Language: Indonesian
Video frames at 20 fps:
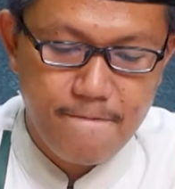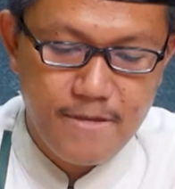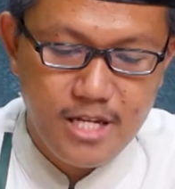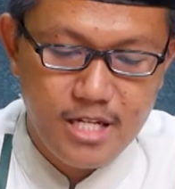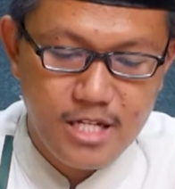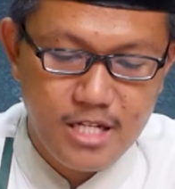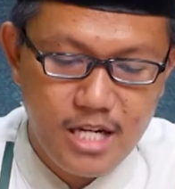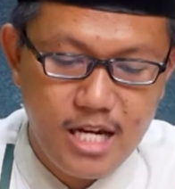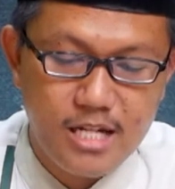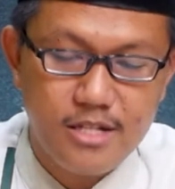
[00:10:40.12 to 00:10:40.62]

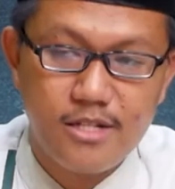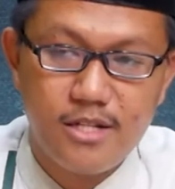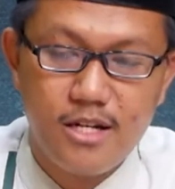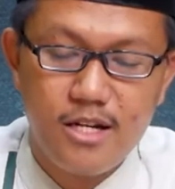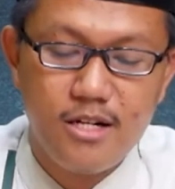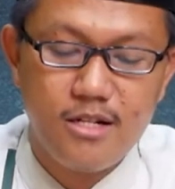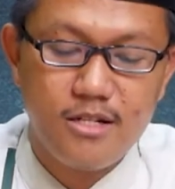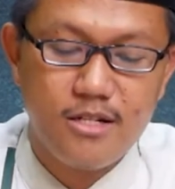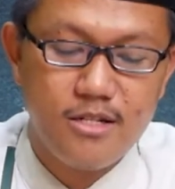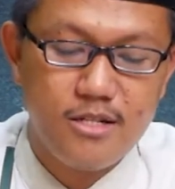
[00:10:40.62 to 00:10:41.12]

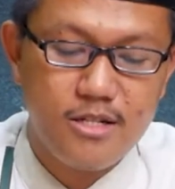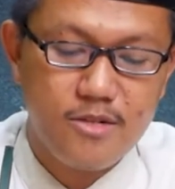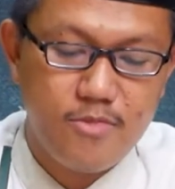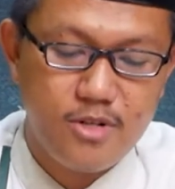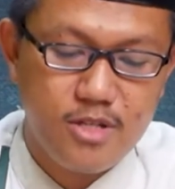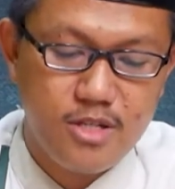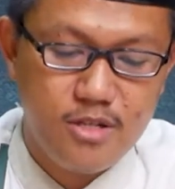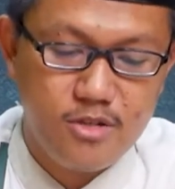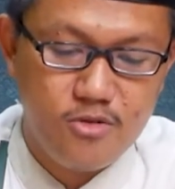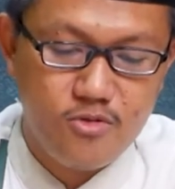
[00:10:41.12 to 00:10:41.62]
kasar ya
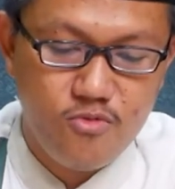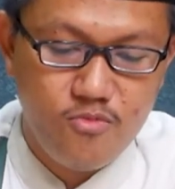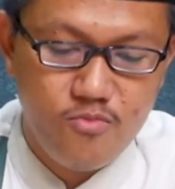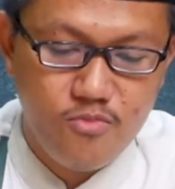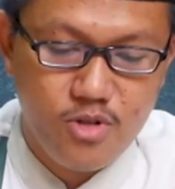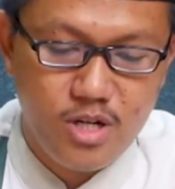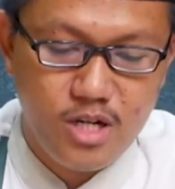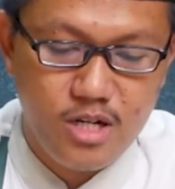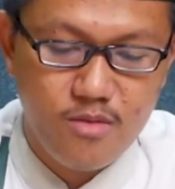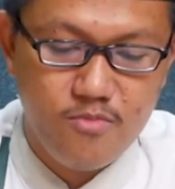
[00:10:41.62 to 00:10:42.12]
seperti itu,
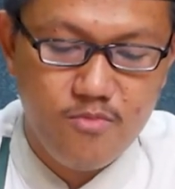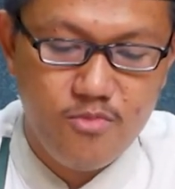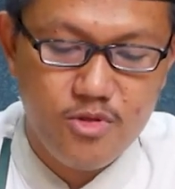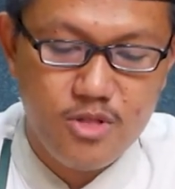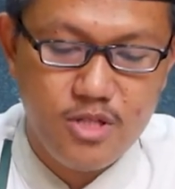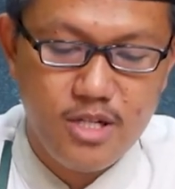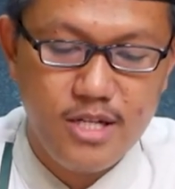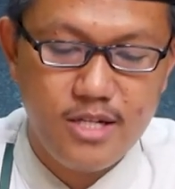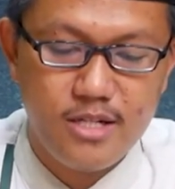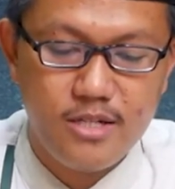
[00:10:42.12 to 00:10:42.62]
bukan lembut
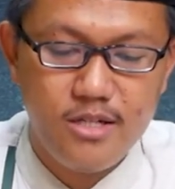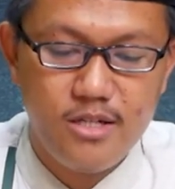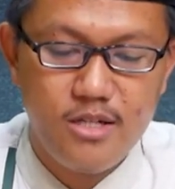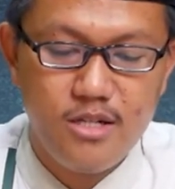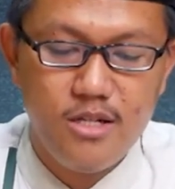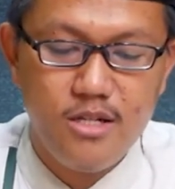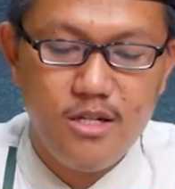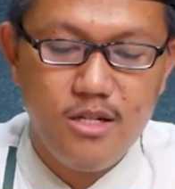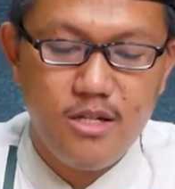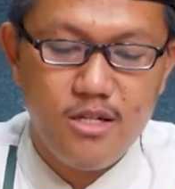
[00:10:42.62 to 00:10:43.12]
airnya.
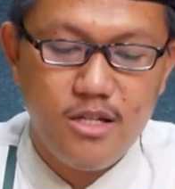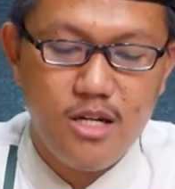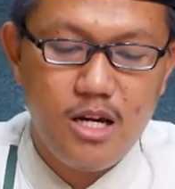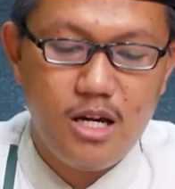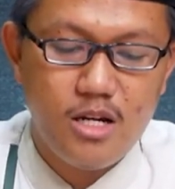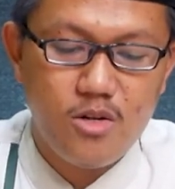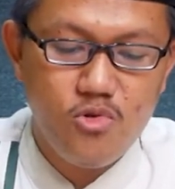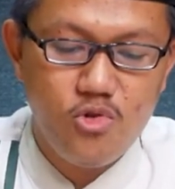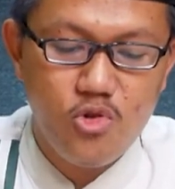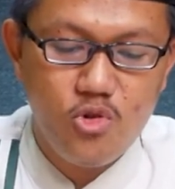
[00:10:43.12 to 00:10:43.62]

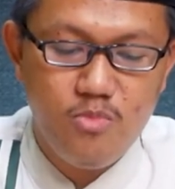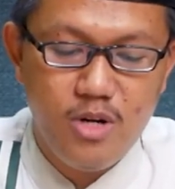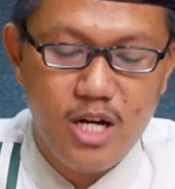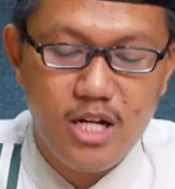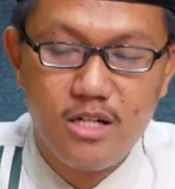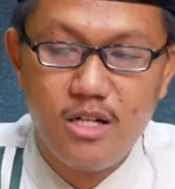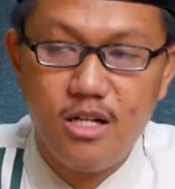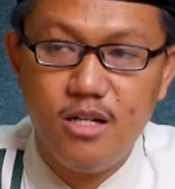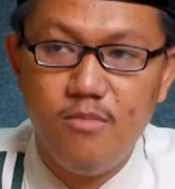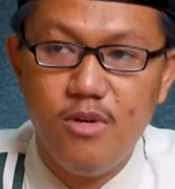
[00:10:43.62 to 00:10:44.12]
Yakhruju
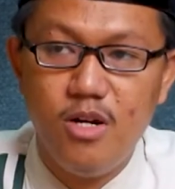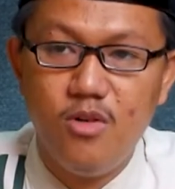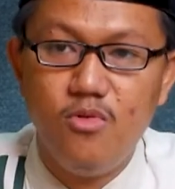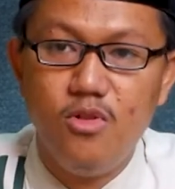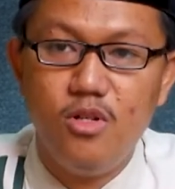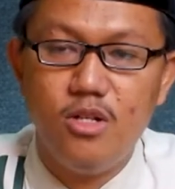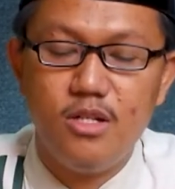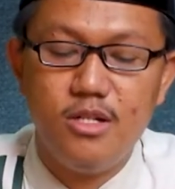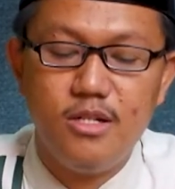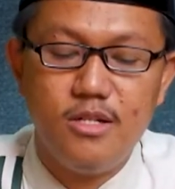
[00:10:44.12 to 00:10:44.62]
ba'dal
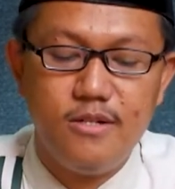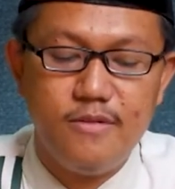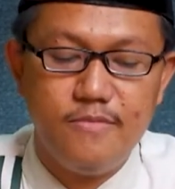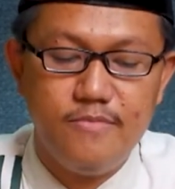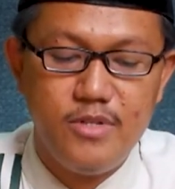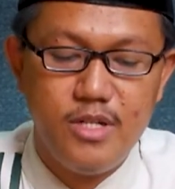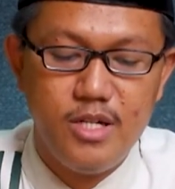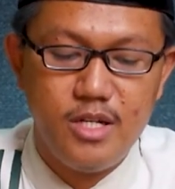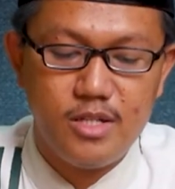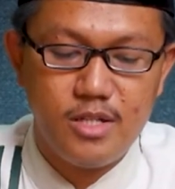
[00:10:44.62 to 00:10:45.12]
baul ya.
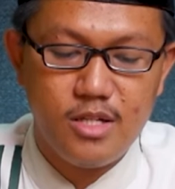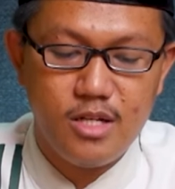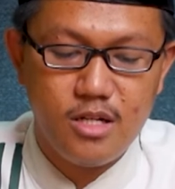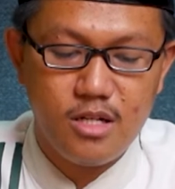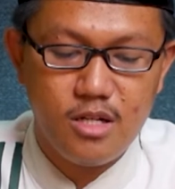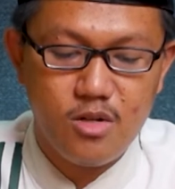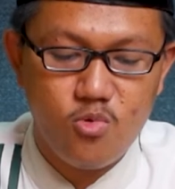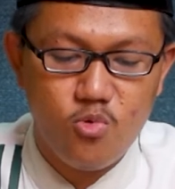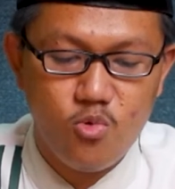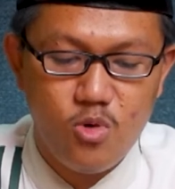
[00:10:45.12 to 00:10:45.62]
Biasa
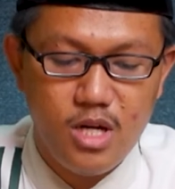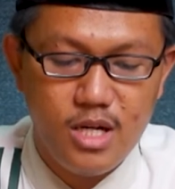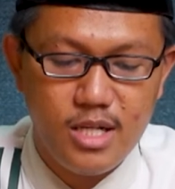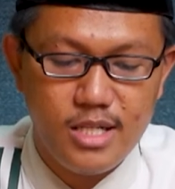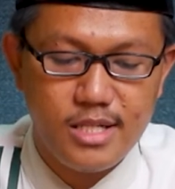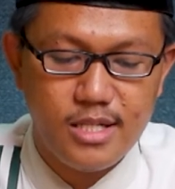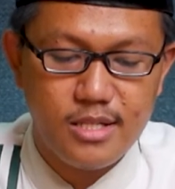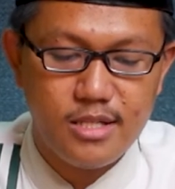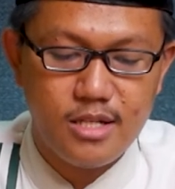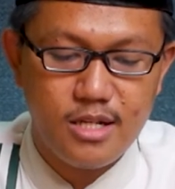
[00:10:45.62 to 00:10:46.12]
keluar
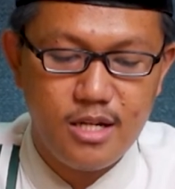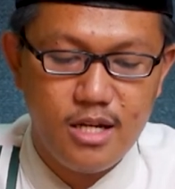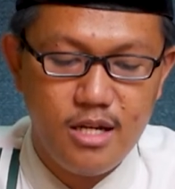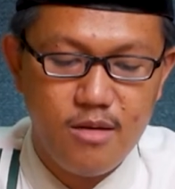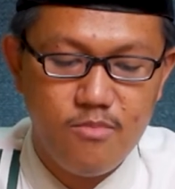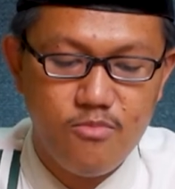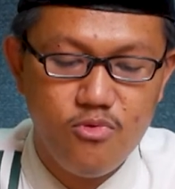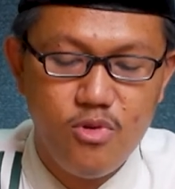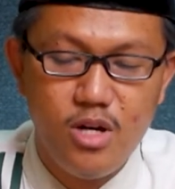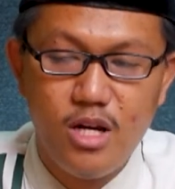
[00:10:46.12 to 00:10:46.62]

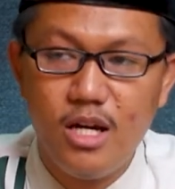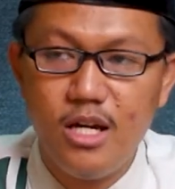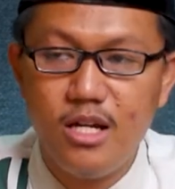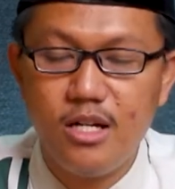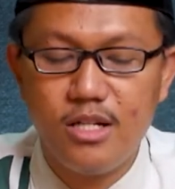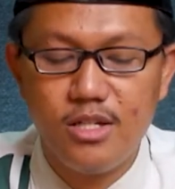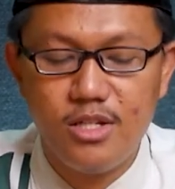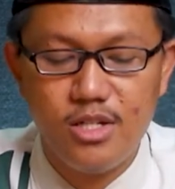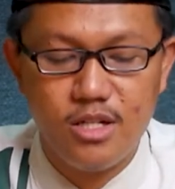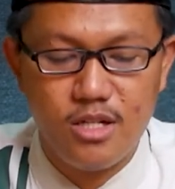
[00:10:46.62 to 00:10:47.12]
setelah buang air
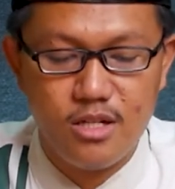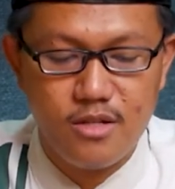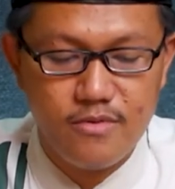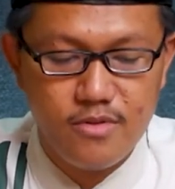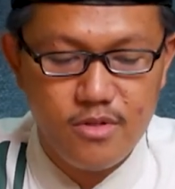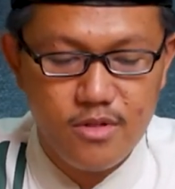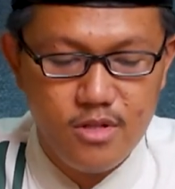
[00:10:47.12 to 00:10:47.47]
kecil.